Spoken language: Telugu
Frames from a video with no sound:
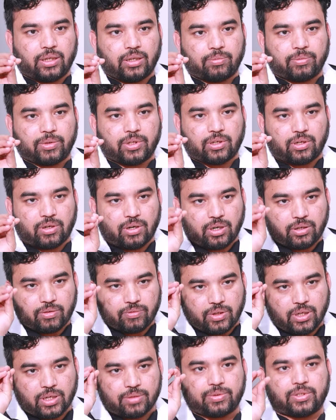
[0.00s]
ఏమైనా క్లాట్
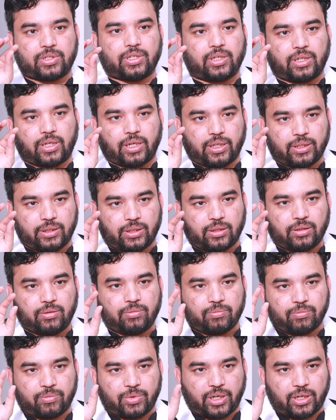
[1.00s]
వల్ల అబ్స్ట్రక్ట్ అయితే
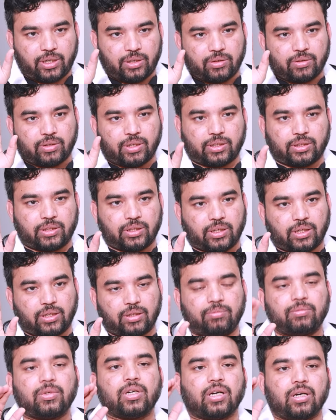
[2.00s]
బ్రెయిన్లో
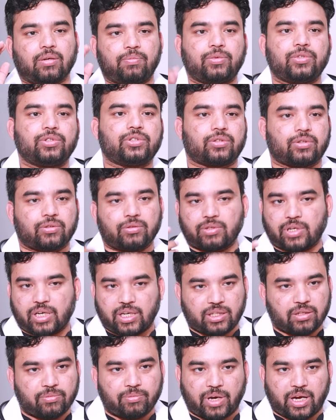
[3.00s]
రక్తనాళం అప్పుడు స్ట్రోక్
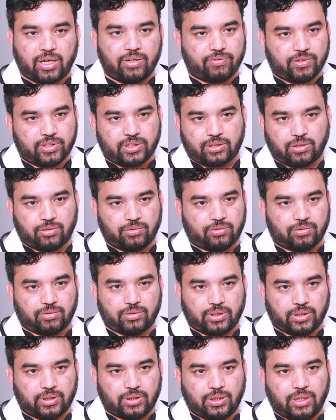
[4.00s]
అనేది మేనిఫెస్ట్
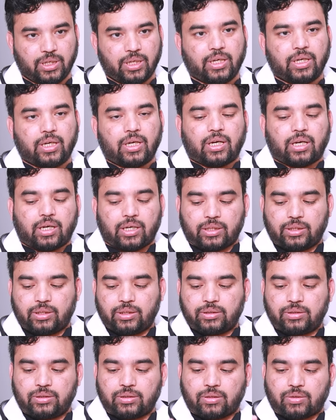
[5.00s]
అవుతుంది
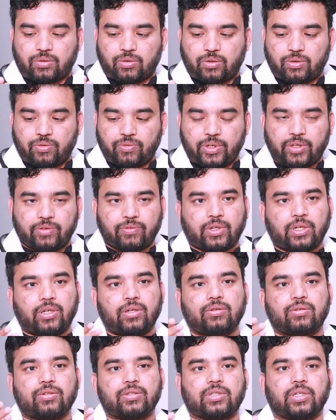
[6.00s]
అది కోవిడ్ వల్ల
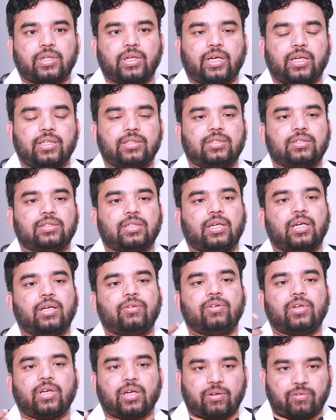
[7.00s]
కొంచెం కేసెస్
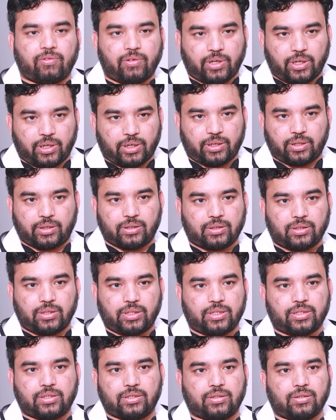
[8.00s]
అనేవి ఎక్కువ అయ్యాయి
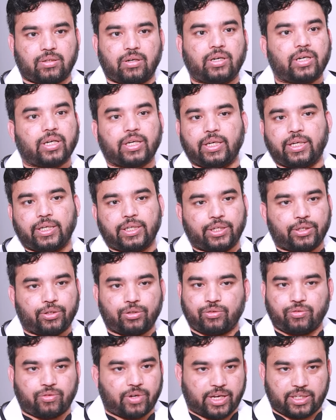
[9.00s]
ఇట్స్ నాట్ రిలేటెడ్
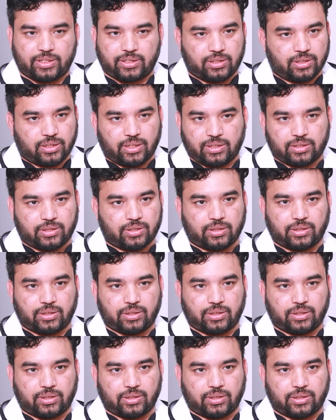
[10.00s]
టు వ్యాక్సిన్ యాజ్